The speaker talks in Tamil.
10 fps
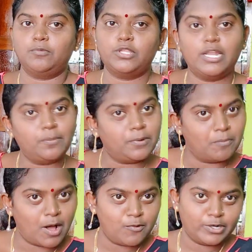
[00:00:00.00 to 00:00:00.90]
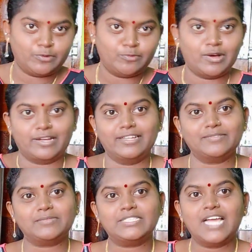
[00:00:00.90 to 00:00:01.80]
இதில் இப்படி மாவு ஆட்டுவாங்க
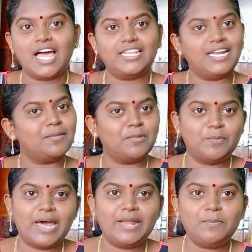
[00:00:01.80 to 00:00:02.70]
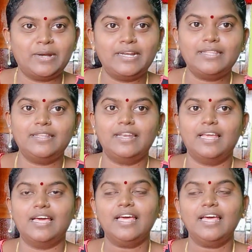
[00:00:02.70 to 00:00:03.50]
அதெல்லாம் நம்ம இப்போ யாரும் பண்ணுறதில்ல